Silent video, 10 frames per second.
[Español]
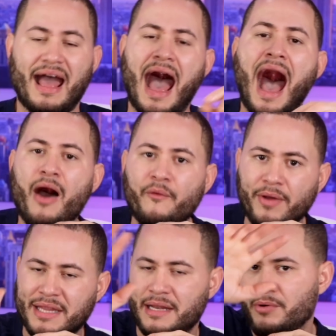
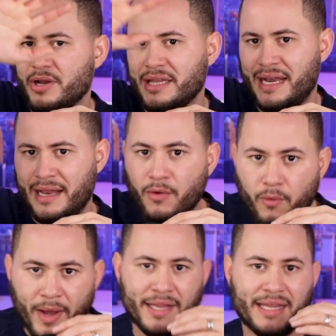Aunque tenemos que tener en
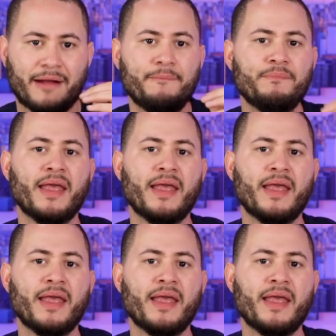cuenta